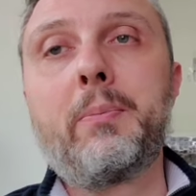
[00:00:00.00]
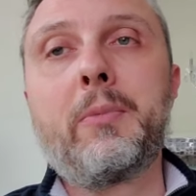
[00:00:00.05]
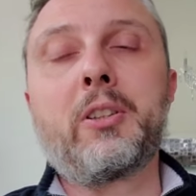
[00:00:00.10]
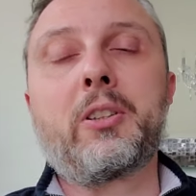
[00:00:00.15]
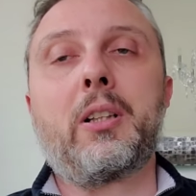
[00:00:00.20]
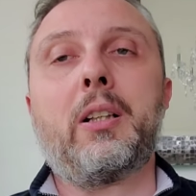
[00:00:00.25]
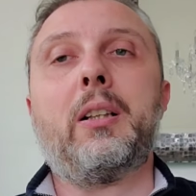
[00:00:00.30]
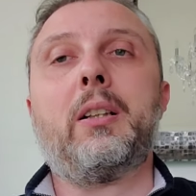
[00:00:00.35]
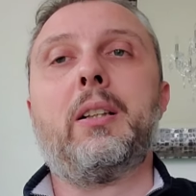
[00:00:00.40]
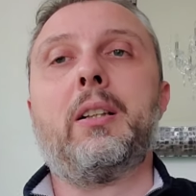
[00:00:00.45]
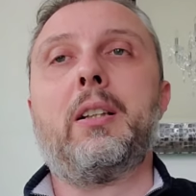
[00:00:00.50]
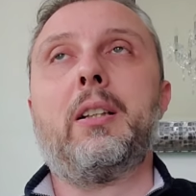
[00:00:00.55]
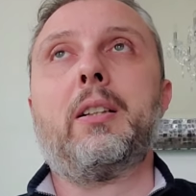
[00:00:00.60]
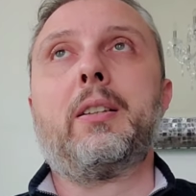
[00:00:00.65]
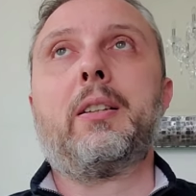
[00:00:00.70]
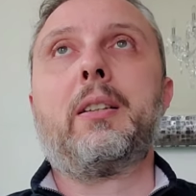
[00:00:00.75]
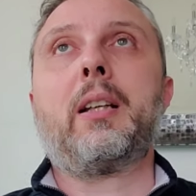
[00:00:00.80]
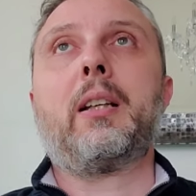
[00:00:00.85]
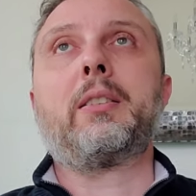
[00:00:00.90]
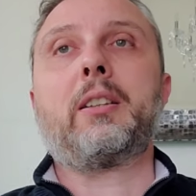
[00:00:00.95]
من
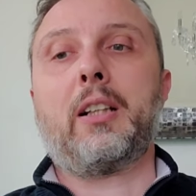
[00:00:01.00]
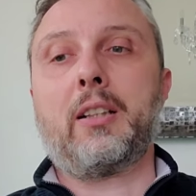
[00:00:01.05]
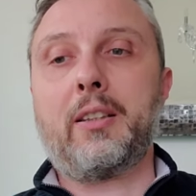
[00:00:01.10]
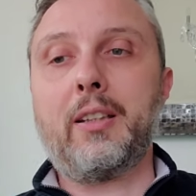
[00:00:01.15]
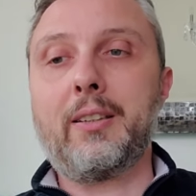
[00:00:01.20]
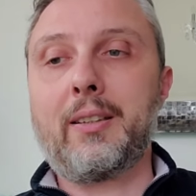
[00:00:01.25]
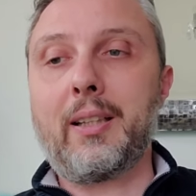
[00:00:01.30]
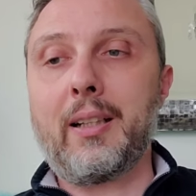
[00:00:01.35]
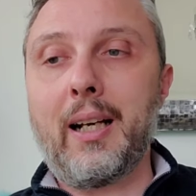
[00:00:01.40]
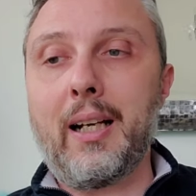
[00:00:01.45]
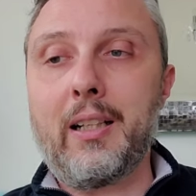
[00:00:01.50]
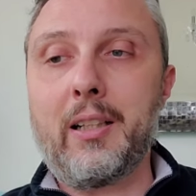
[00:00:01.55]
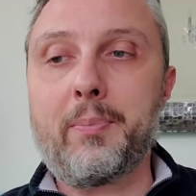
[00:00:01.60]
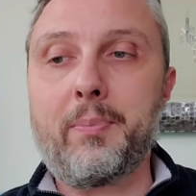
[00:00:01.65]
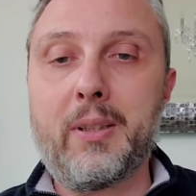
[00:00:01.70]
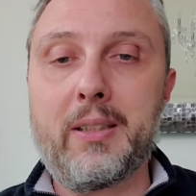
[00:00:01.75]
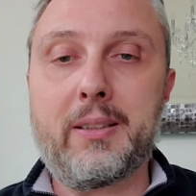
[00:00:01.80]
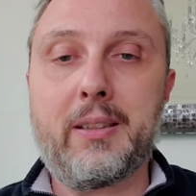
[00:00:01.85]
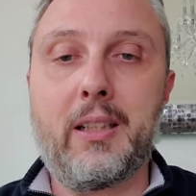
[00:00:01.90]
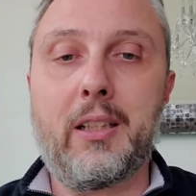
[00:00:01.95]
تخطيط
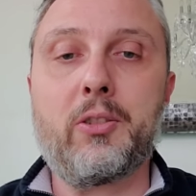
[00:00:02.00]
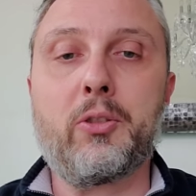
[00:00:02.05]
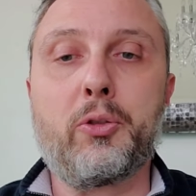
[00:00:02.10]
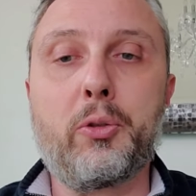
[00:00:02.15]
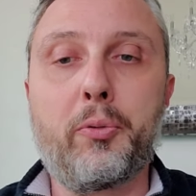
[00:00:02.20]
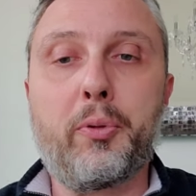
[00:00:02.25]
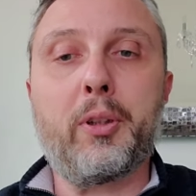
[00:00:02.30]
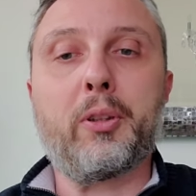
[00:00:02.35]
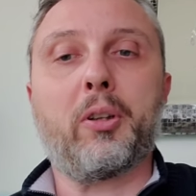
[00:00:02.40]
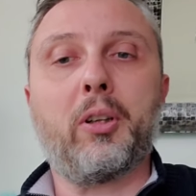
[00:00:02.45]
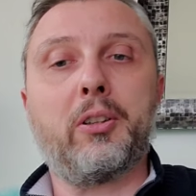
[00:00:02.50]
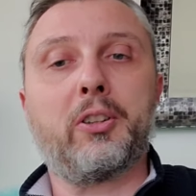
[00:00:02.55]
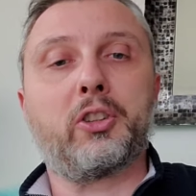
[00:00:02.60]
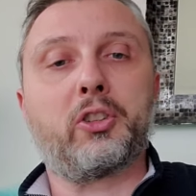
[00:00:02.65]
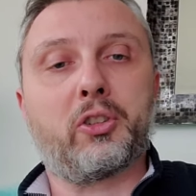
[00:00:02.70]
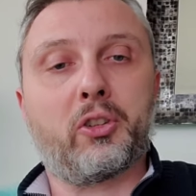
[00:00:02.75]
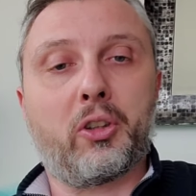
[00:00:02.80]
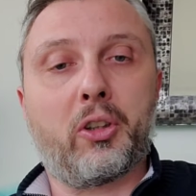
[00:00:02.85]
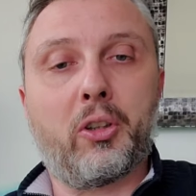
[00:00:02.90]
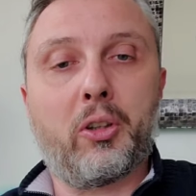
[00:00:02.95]
القلب مثلا نشوف
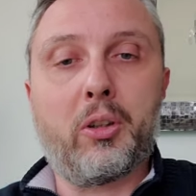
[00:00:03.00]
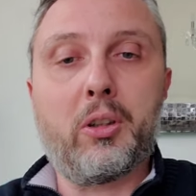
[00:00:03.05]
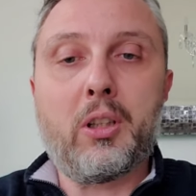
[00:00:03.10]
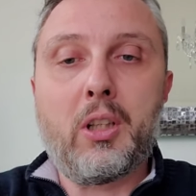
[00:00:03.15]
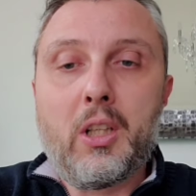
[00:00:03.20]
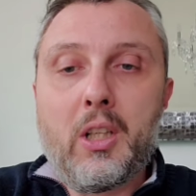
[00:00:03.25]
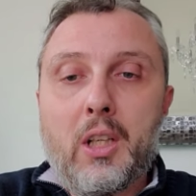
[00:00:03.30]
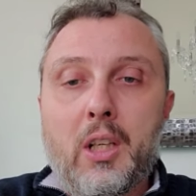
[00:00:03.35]
الكوليسترول